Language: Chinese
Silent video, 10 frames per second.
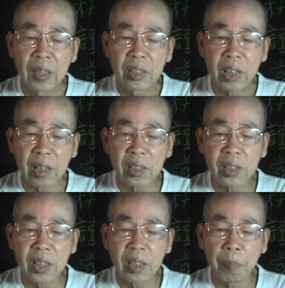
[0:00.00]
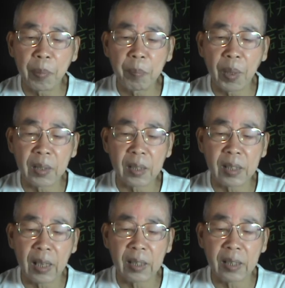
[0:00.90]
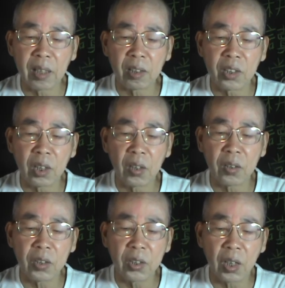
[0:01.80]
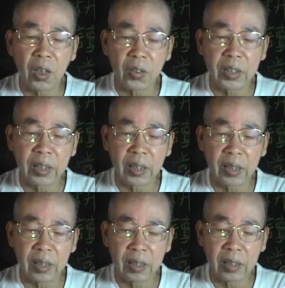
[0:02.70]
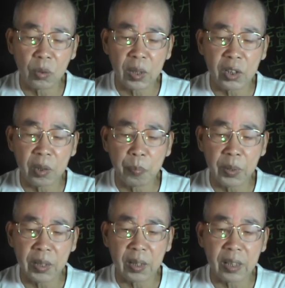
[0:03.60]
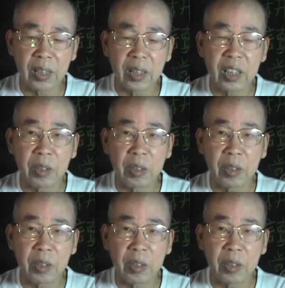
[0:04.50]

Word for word: 长时间的奔跑在沙地上消消耗体能，对己不利，而且体